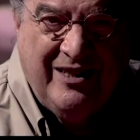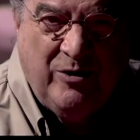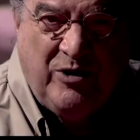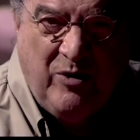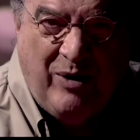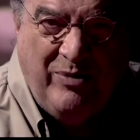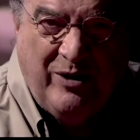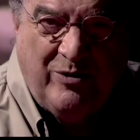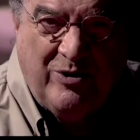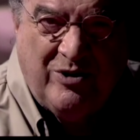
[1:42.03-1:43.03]
Eu tenho
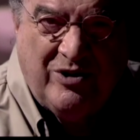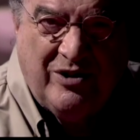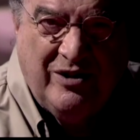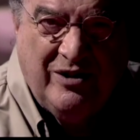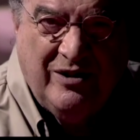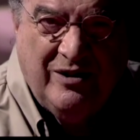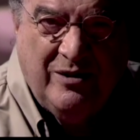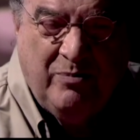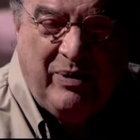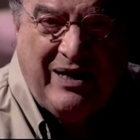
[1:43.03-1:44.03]
amigos
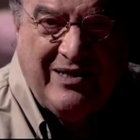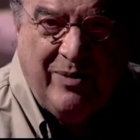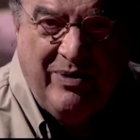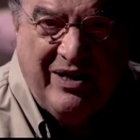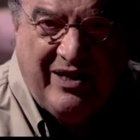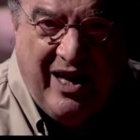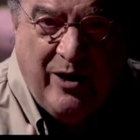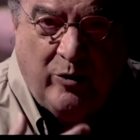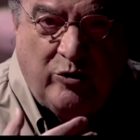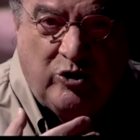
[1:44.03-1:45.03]
para saber
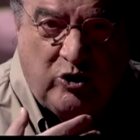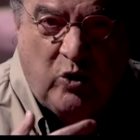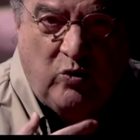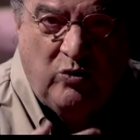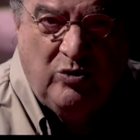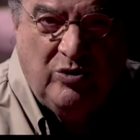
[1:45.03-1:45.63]
quem eu sou,